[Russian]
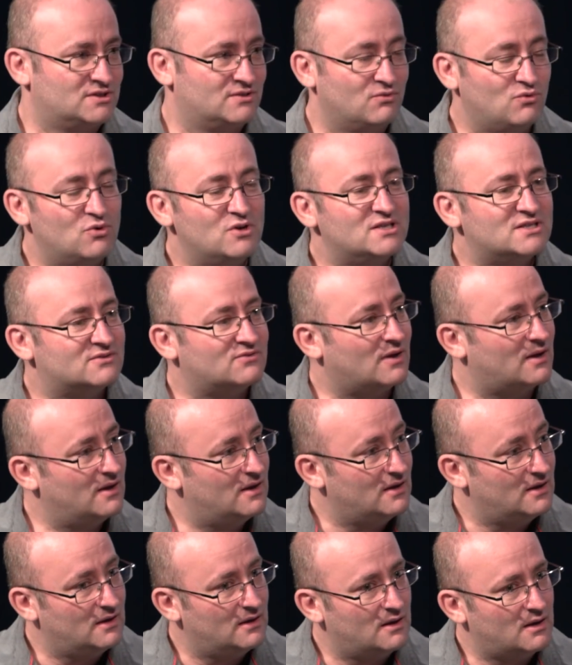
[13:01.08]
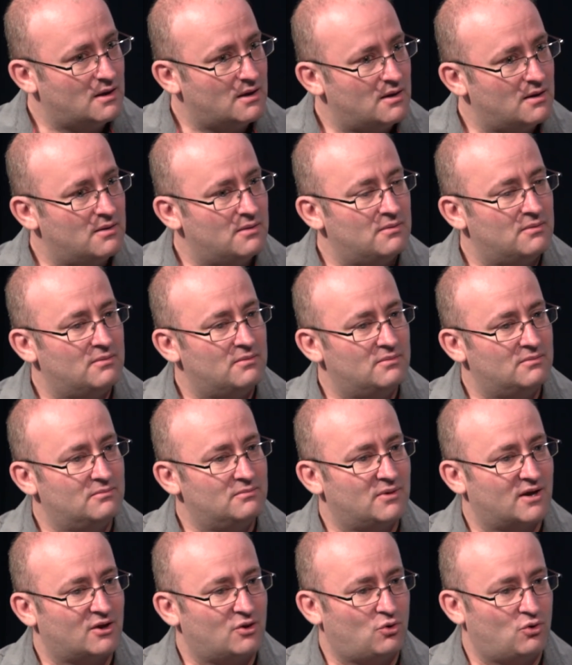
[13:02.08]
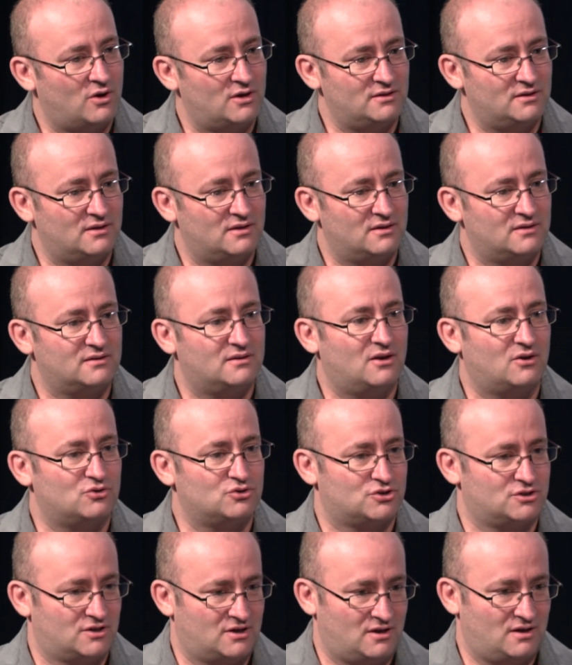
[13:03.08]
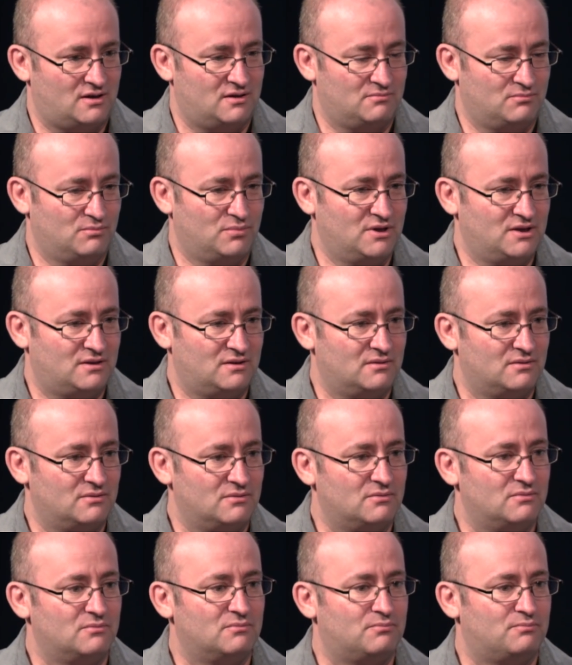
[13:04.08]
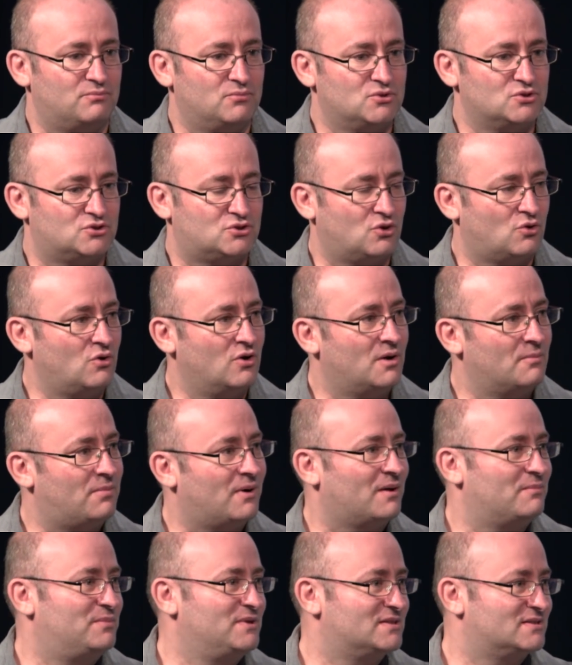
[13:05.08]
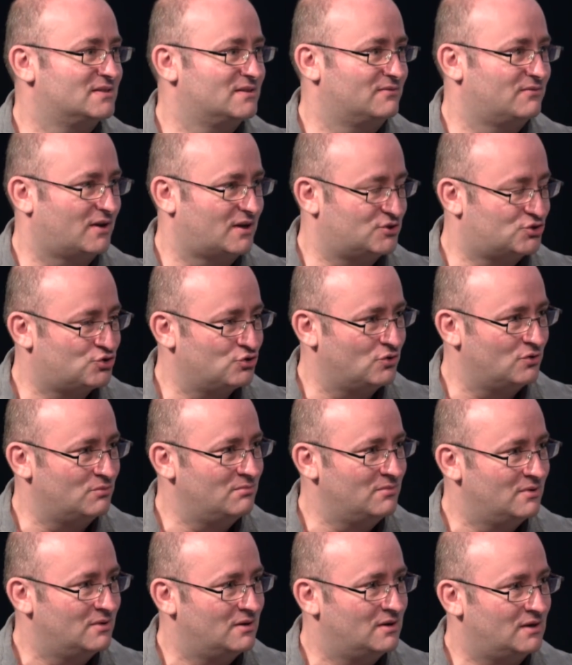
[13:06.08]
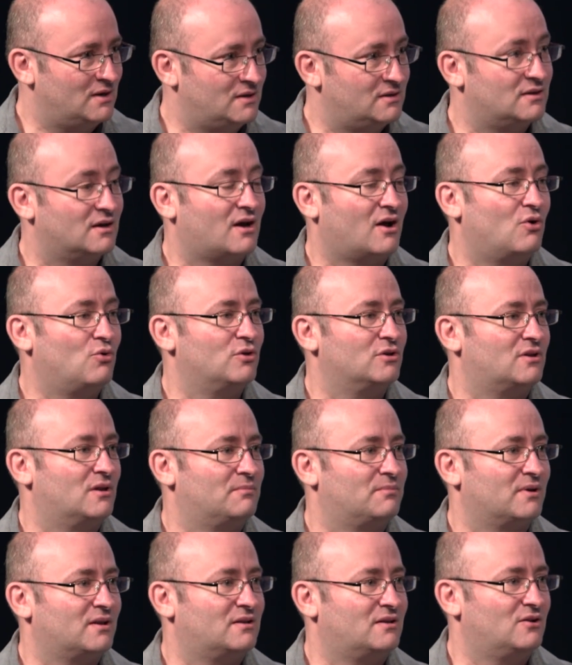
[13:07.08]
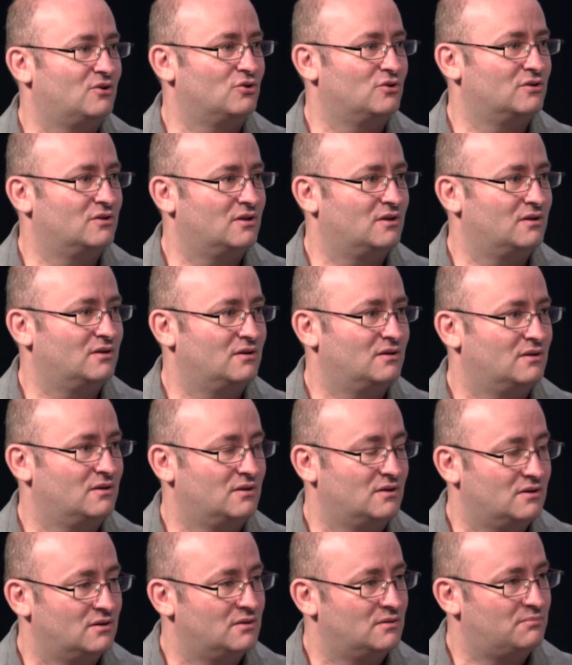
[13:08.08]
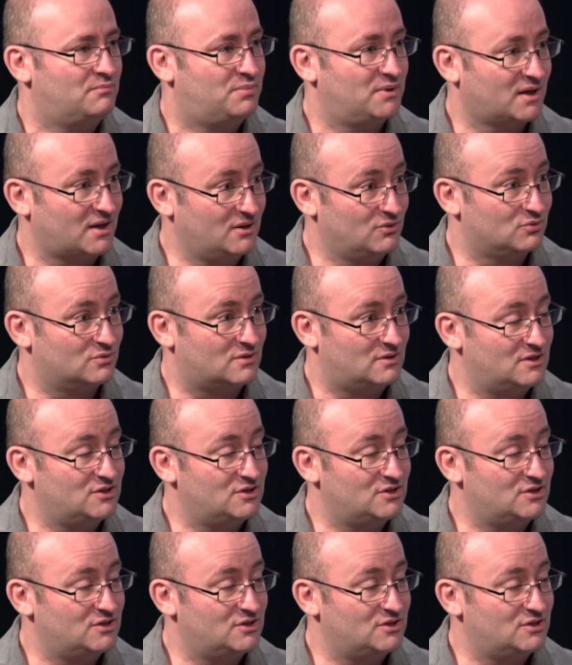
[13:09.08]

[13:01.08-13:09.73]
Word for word: свойства, марихуана должна быть строго прописана врачом и на какой-то определенной период